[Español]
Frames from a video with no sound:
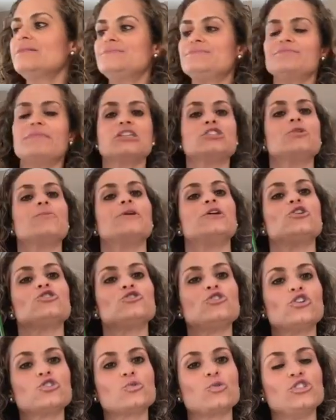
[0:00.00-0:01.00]
más o menos
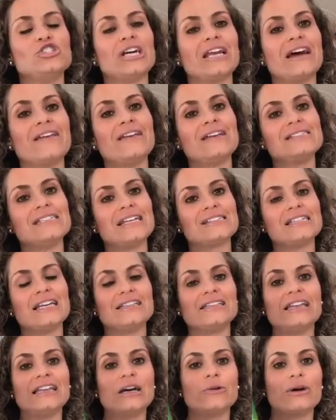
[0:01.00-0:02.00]
dos cucharadas de
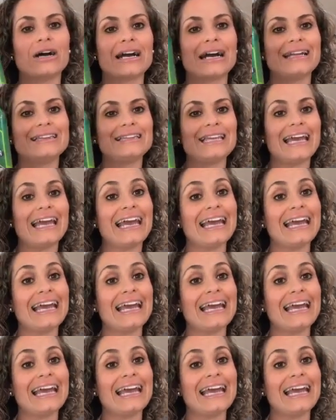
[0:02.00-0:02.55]
aceite de aguacate.